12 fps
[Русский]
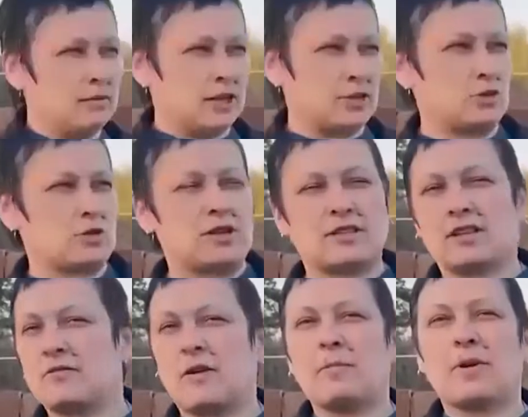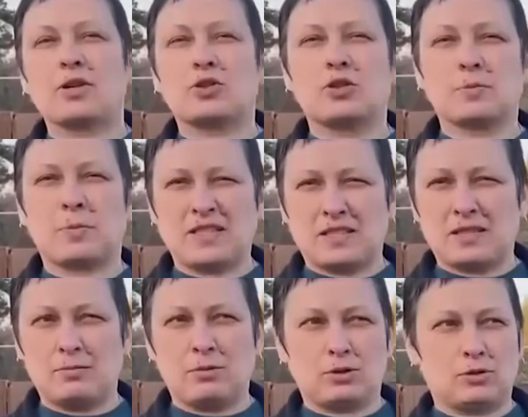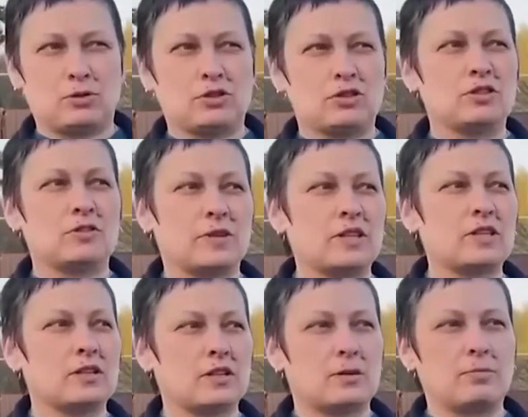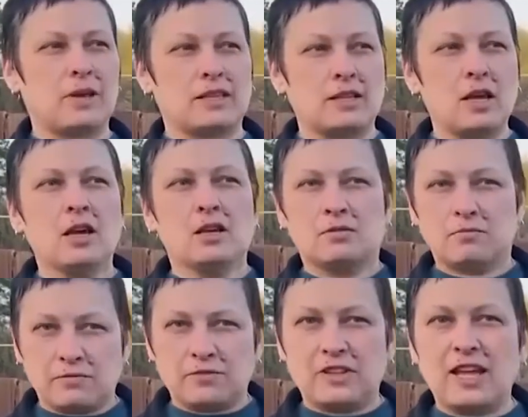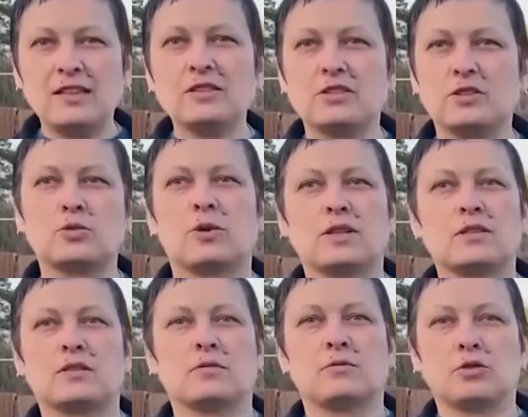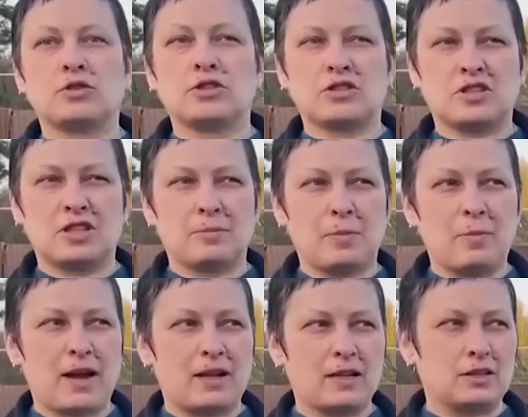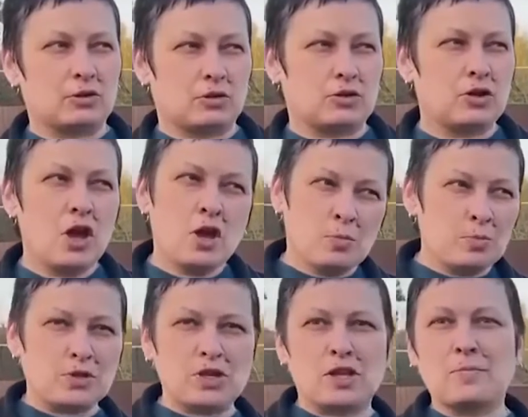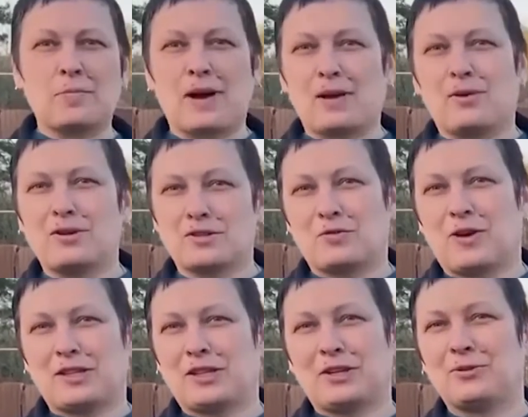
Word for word: хочу сказать вам большое спасибо. То есть, действительно, ребят, в данной ситуации вы очень сильно помогли. То есть мы с этим боролись 2-3